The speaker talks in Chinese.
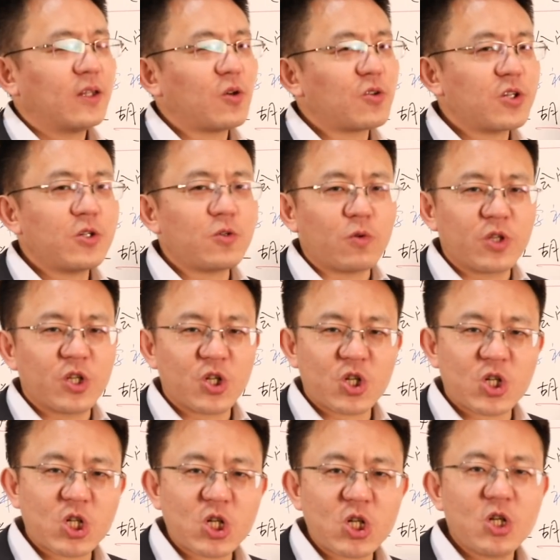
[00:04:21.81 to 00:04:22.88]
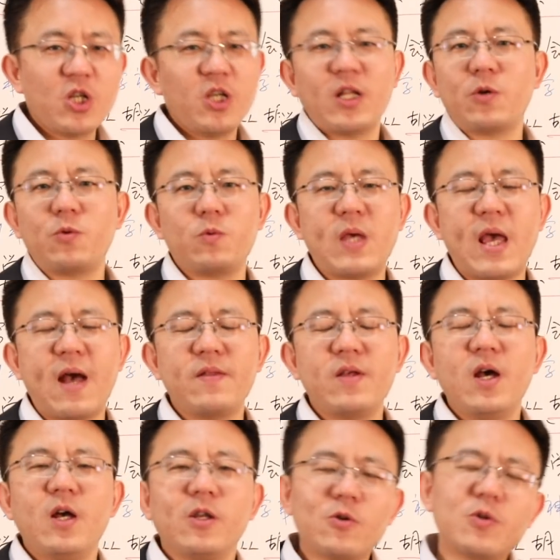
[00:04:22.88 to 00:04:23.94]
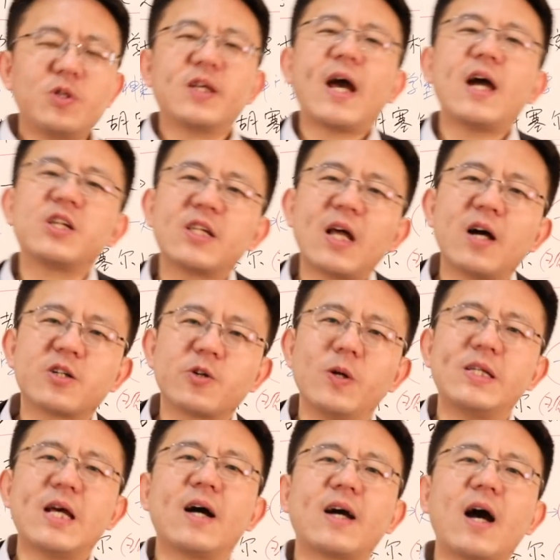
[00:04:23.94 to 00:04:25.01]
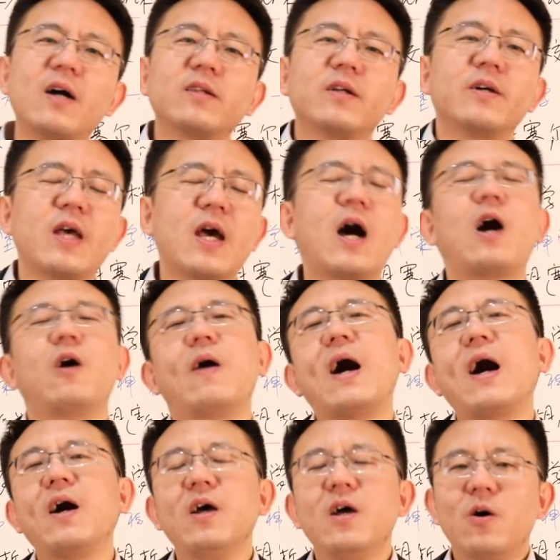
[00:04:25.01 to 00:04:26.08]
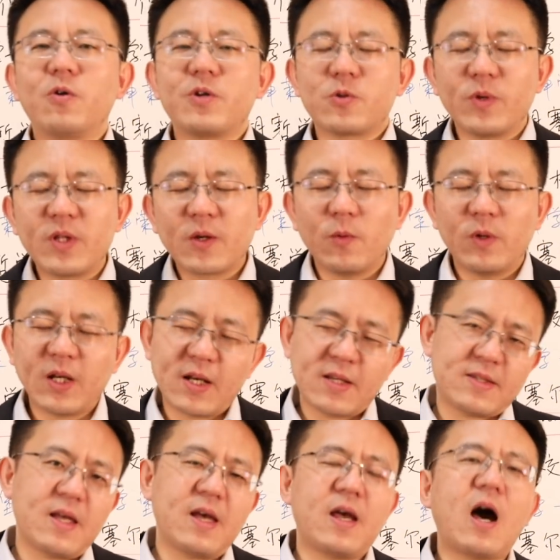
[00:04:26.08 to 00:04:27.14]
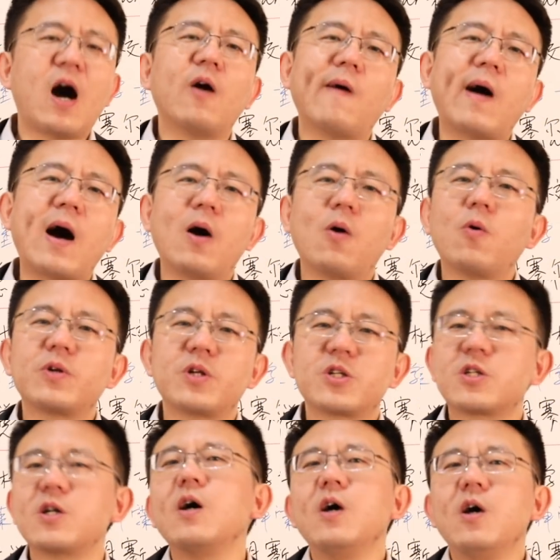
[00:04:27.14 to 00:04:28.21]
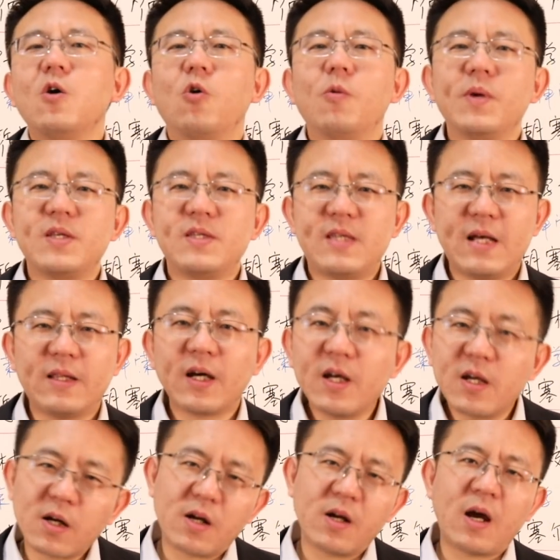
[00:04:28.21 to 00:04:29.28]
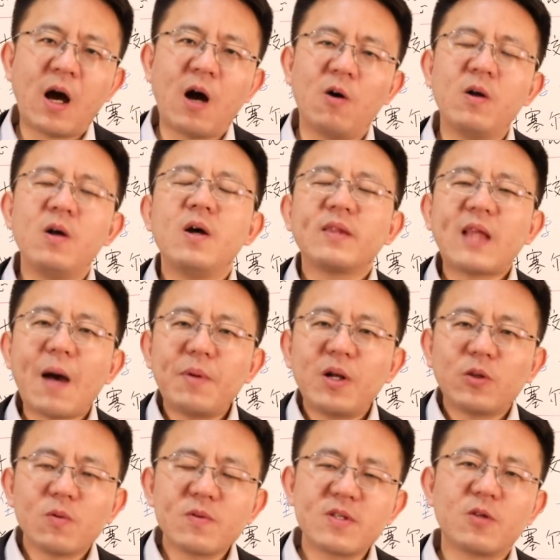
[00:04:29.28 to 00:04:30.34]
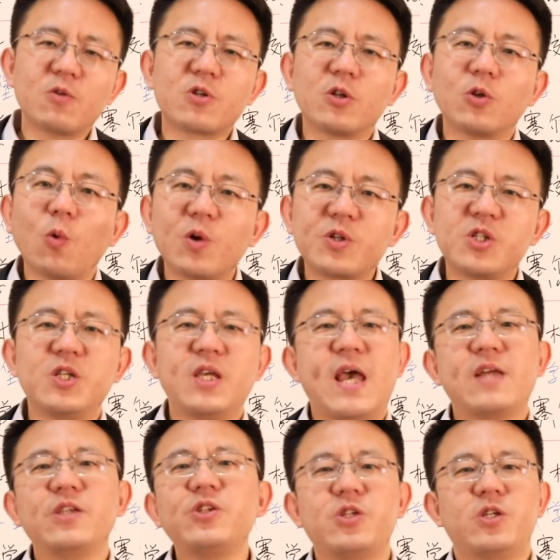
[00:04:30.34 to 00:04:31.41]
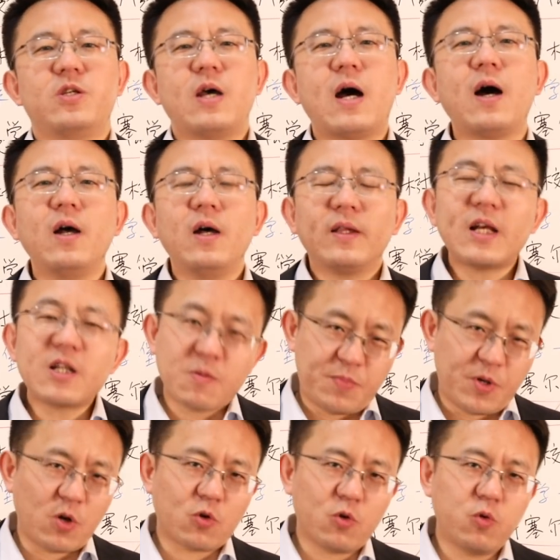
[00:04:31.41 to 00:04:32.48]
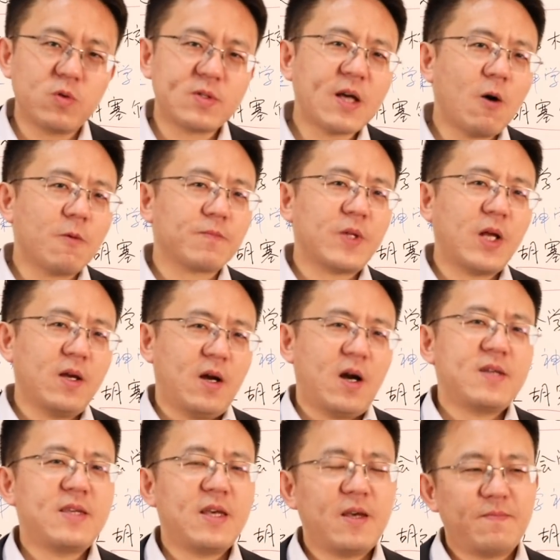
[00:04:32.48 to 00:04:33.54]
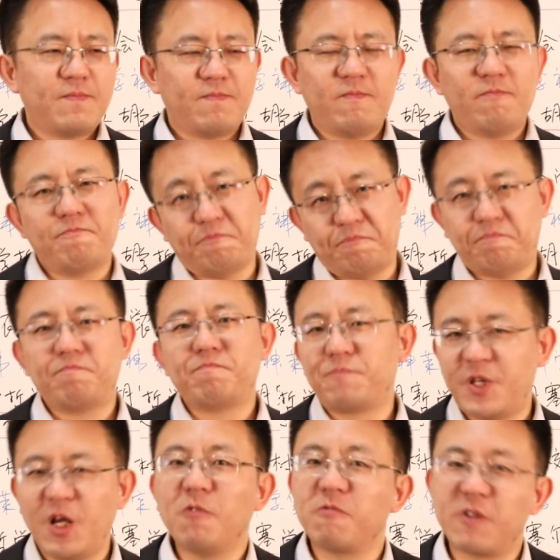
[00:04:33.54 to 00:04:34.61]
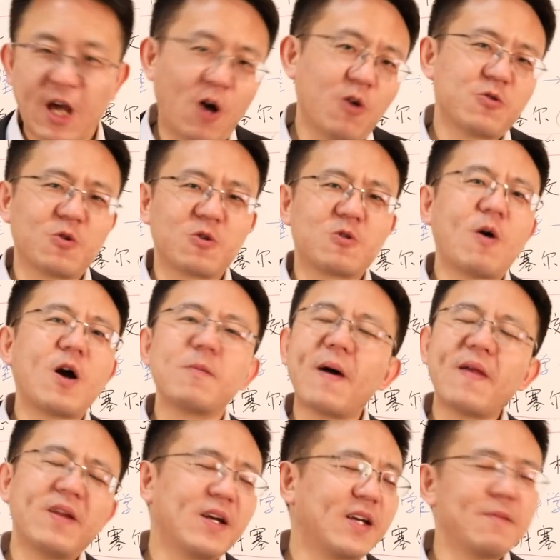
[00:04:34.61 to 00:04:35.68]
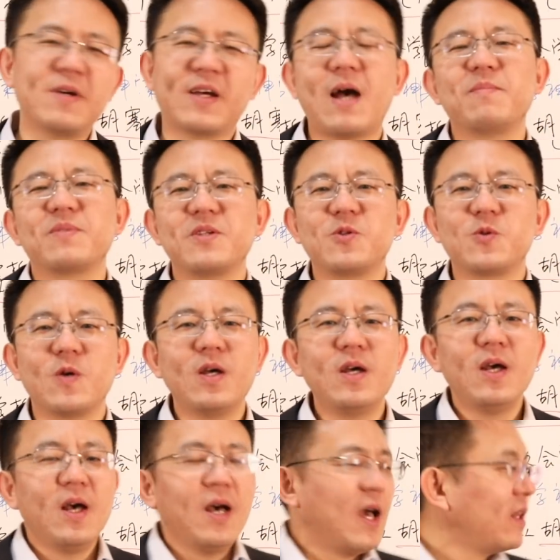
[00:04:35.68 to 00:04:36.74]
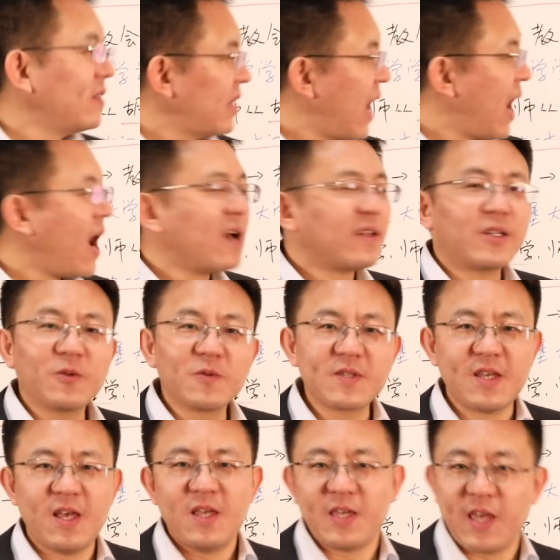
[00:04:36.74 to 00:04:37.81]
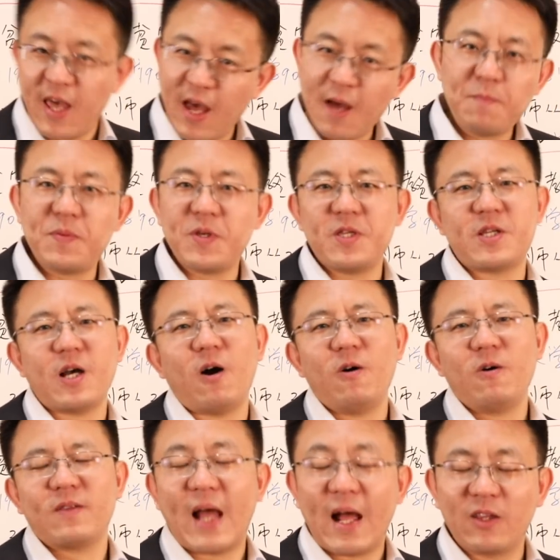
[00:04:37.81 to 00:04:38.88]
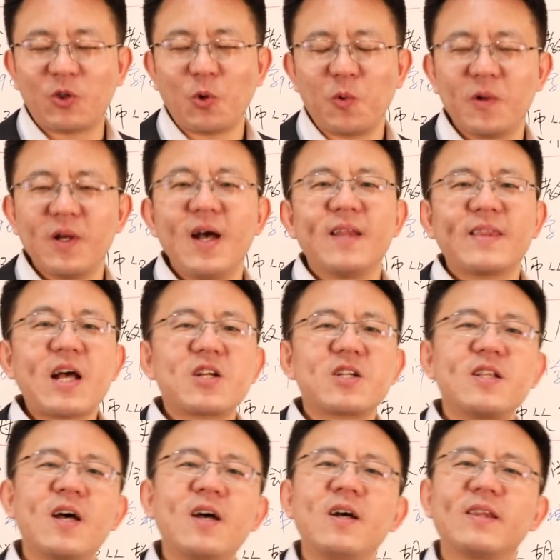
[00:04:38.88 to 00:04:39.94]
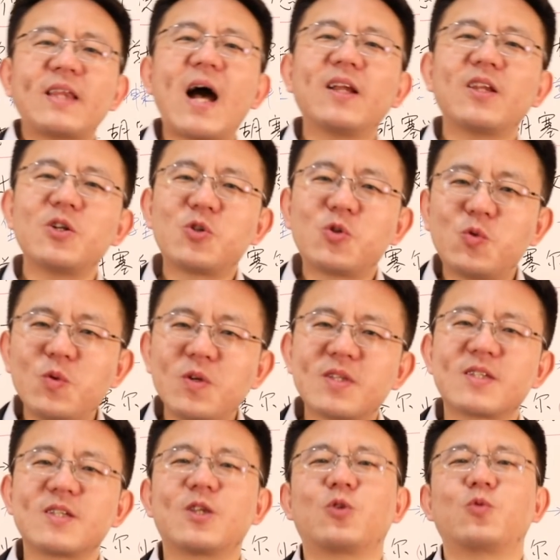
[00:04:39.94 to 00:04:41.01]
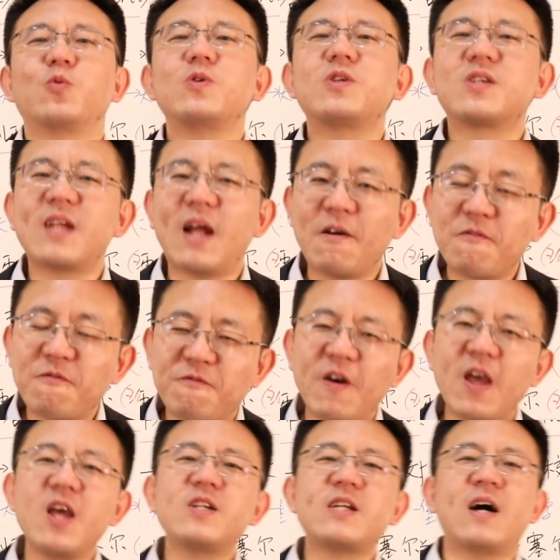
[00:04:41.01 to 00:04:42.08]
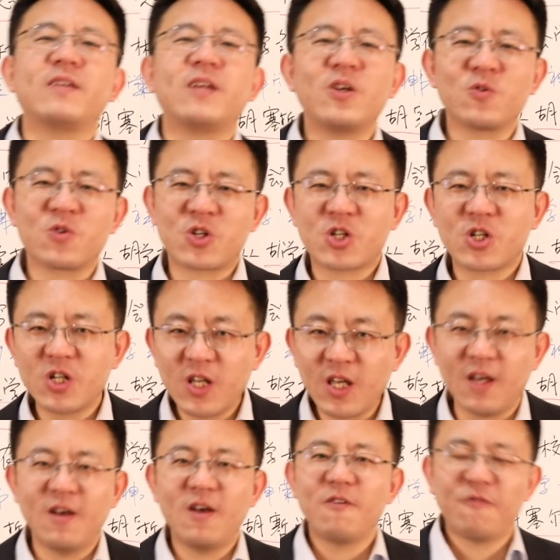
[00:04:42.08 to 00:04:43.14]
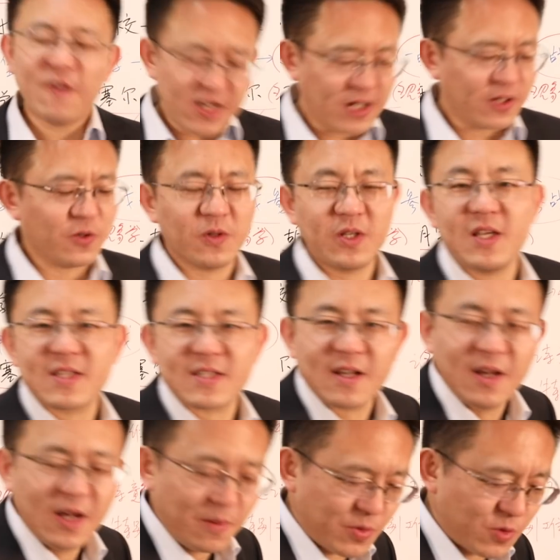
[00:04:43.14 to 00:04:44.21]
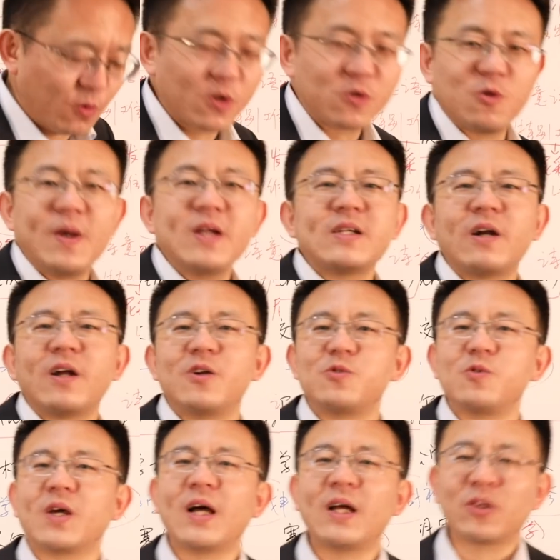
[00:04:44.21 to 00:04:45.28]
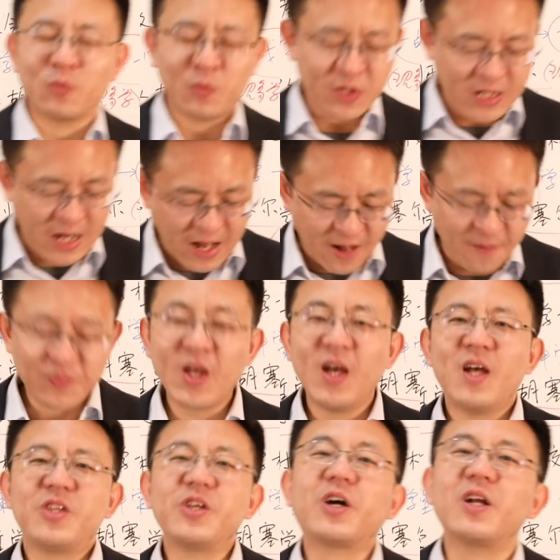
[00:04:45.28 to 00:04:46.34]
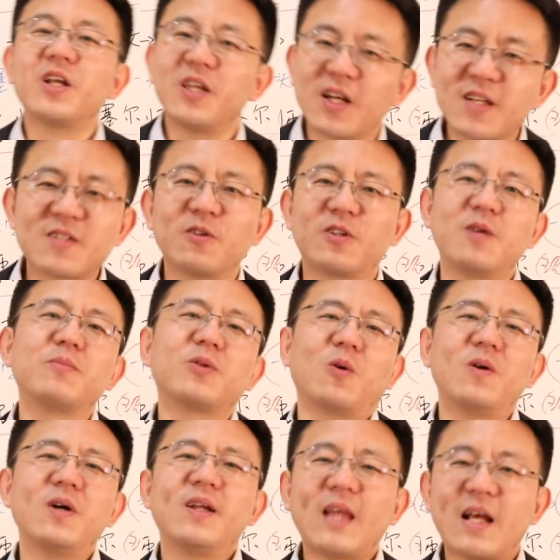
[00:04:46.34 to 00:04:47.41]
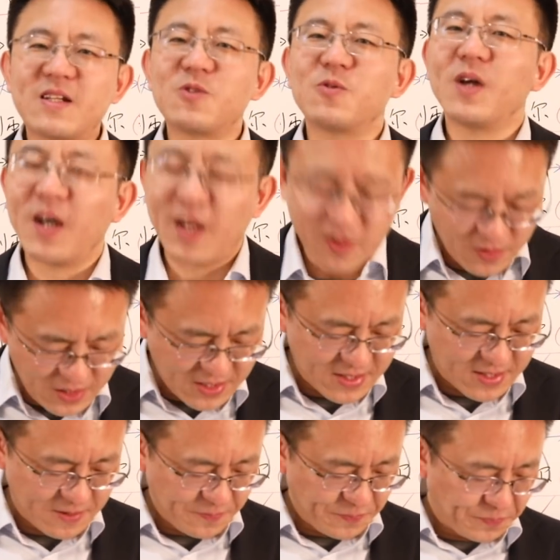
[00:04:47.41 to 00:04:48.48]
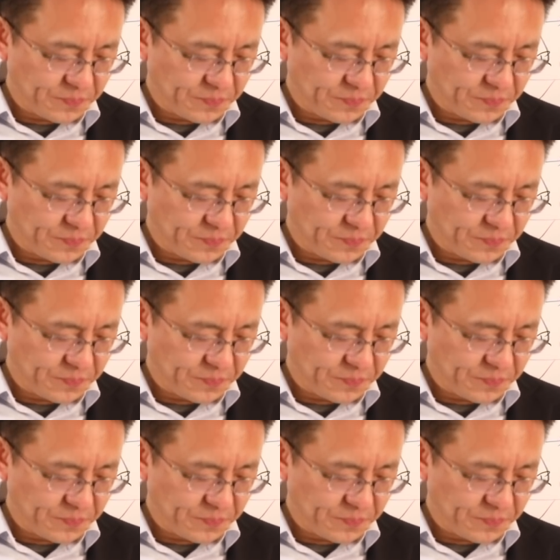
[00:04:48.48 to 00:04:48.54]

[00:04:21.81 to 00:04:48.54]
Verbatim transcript: 都是一种以诗意的语言，就是你看其他的哲学家，康德也好啊，或者是维维特根斯坦也好啊，或者是我们以前的黑格尔也好，他们的东西都是逻辑严谨啊，但是比较枯燥，而且比较无聊。说实话，一般的人根本看不进去。哎，他的东西也比较难懂，但是呢，他的句子读起来非常的有诗意，非常有意思。比如我随便找两句给大家读一下啊，你可能一个字都听不懂，但是觉得很有意思。